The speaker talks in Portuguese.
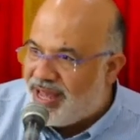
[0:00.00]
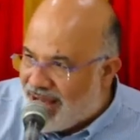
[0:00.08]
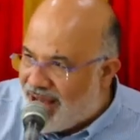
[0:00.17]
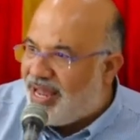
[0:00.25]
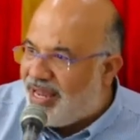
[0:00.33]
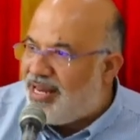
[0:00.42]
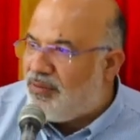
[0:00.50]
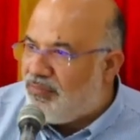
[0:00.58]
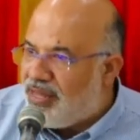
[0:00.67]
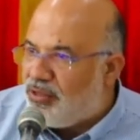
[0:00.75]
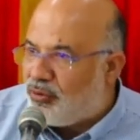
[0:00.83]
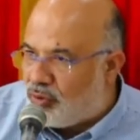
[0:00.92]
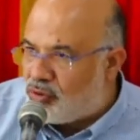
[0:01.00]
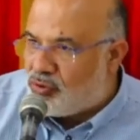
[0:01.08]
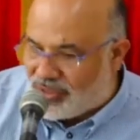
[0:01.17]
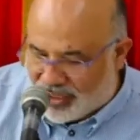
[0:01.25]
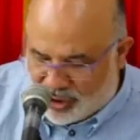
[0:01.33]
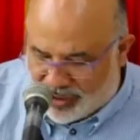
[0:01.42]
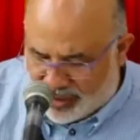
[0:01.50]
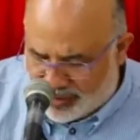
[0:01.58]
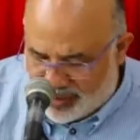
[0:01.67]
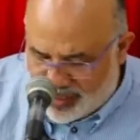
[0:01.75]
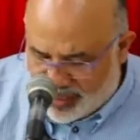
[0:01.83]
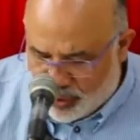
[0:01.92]
Há elementos
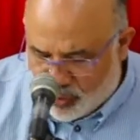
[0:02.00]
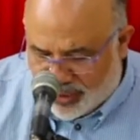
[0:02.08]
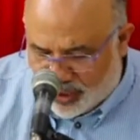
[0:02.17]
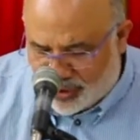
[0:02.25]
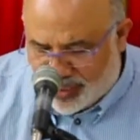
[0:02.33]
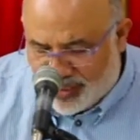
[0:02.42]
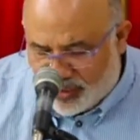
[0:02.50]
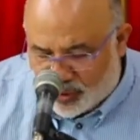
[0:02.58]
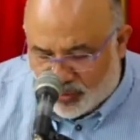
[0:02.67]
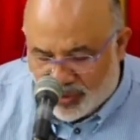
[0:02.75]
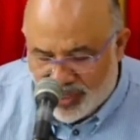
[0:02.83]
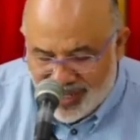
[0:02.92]
no cristianismo,